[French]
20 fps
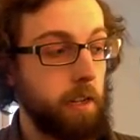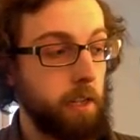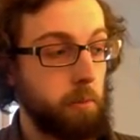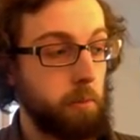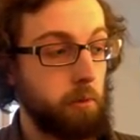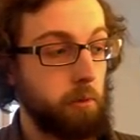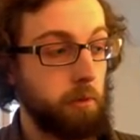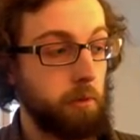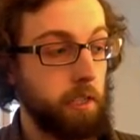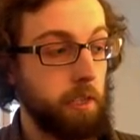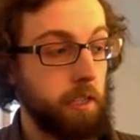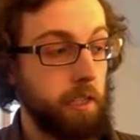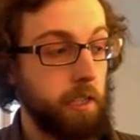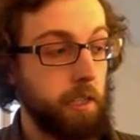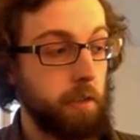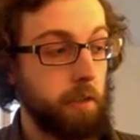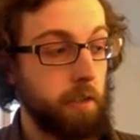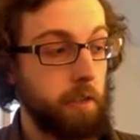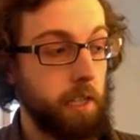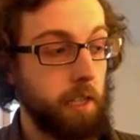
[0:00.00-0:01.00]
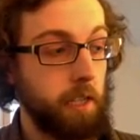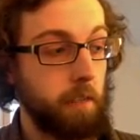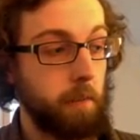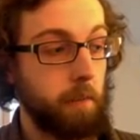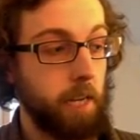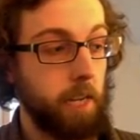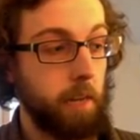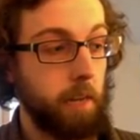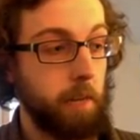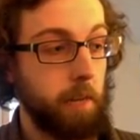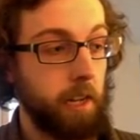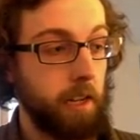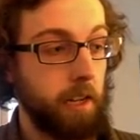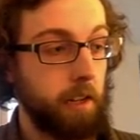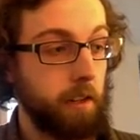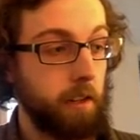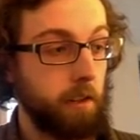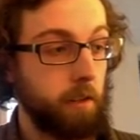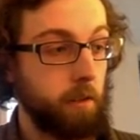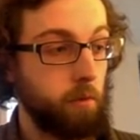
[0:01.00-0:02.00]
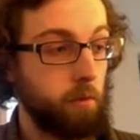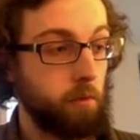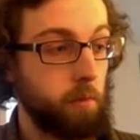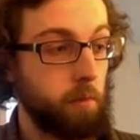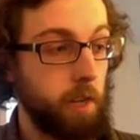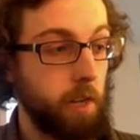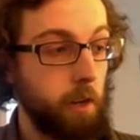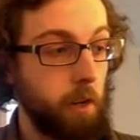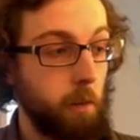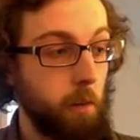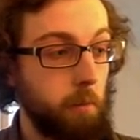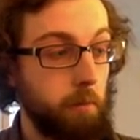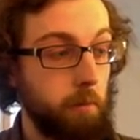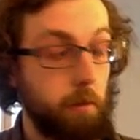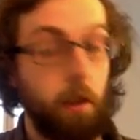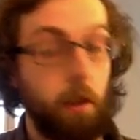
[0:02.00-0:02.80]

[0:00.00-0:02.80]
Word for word: je peux aussi sélectionner ma caméra ou ma lampe.